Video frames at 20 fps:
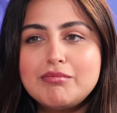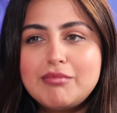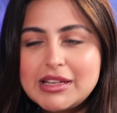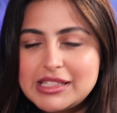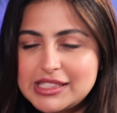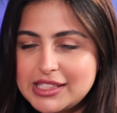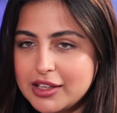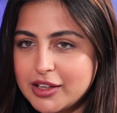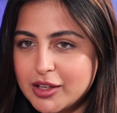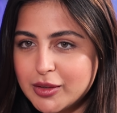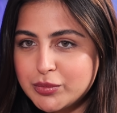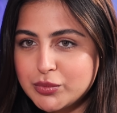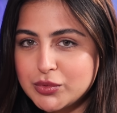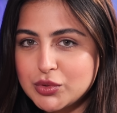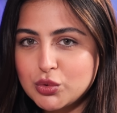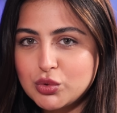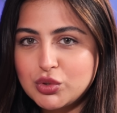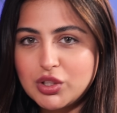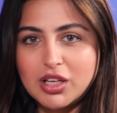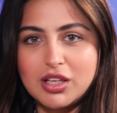ما
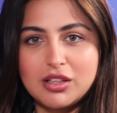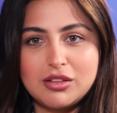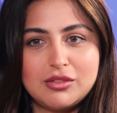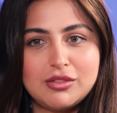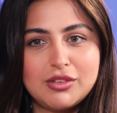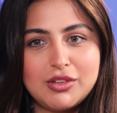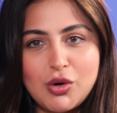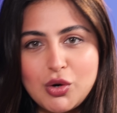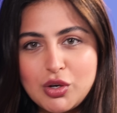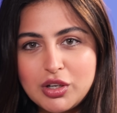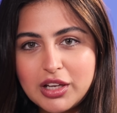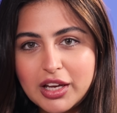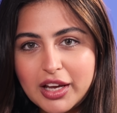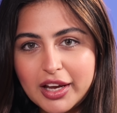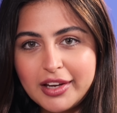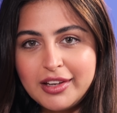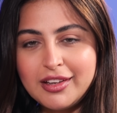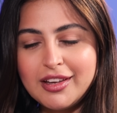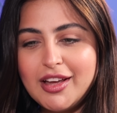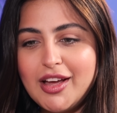استغربت قلت
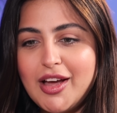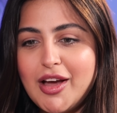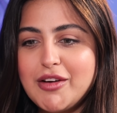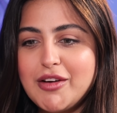اوكي